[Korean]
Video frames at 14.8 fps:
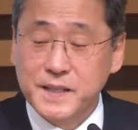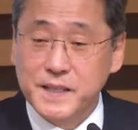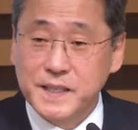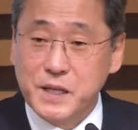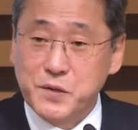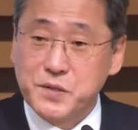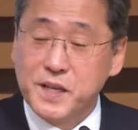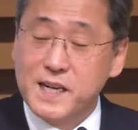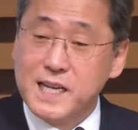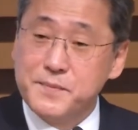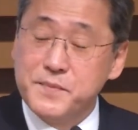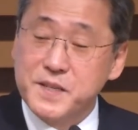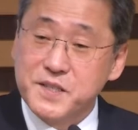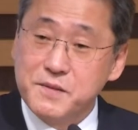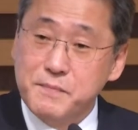
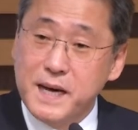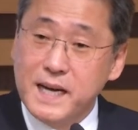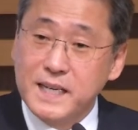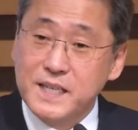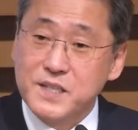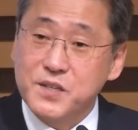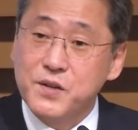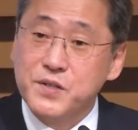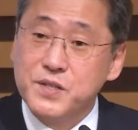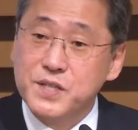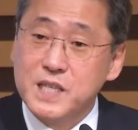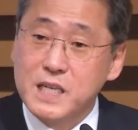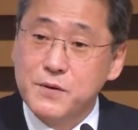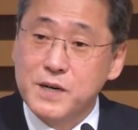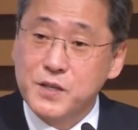예루살렘에서 많은
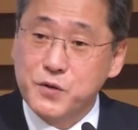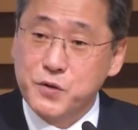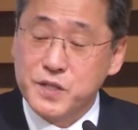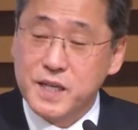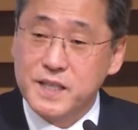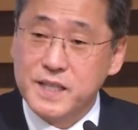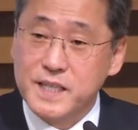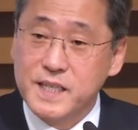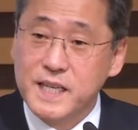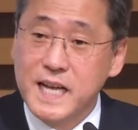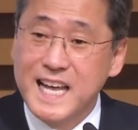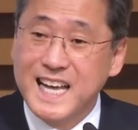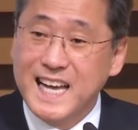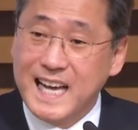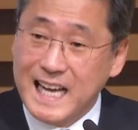선지자와 교사들이
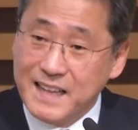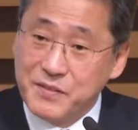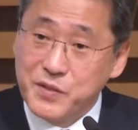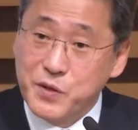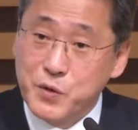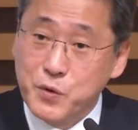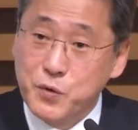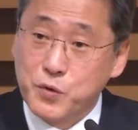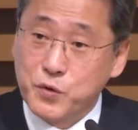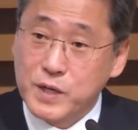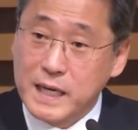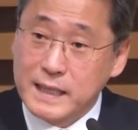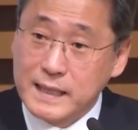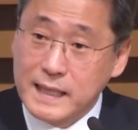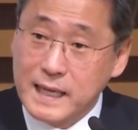안디옥으로
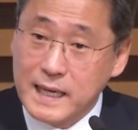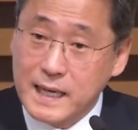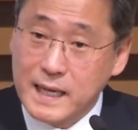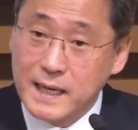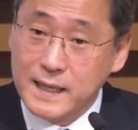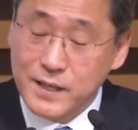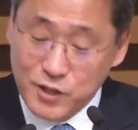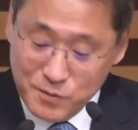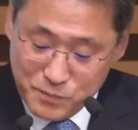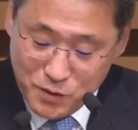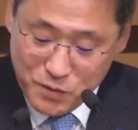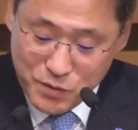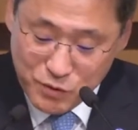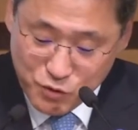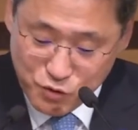갔다 이런
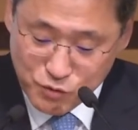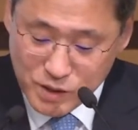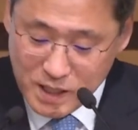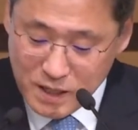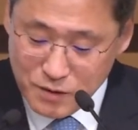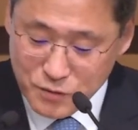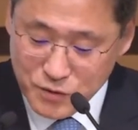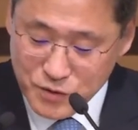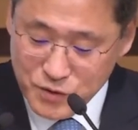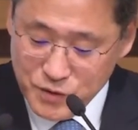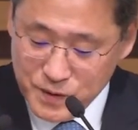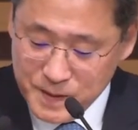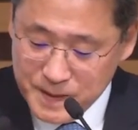표현들이 쭉 나오고요.